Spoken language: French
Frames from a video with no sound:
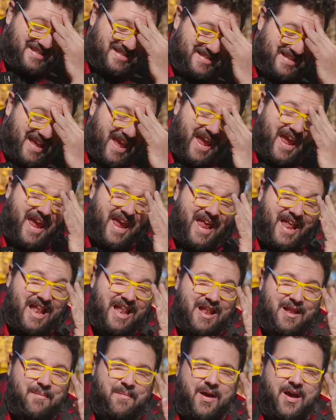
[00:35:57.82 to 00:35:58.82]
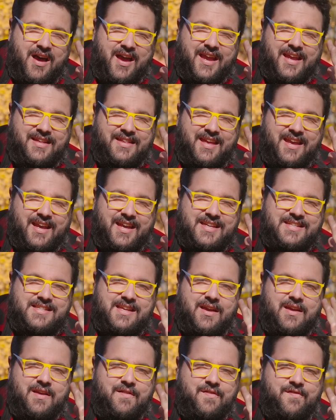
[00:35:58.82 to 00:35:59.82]
tellement
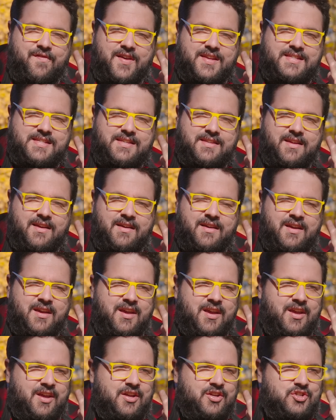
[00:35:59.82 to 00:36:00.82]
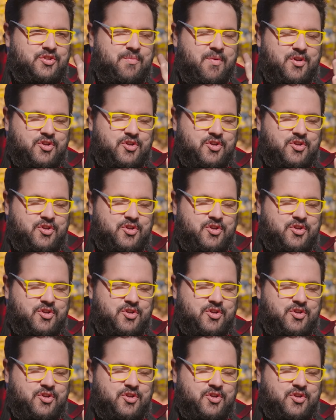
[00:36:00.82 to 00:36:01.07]
intéressant et fascinant. Je ne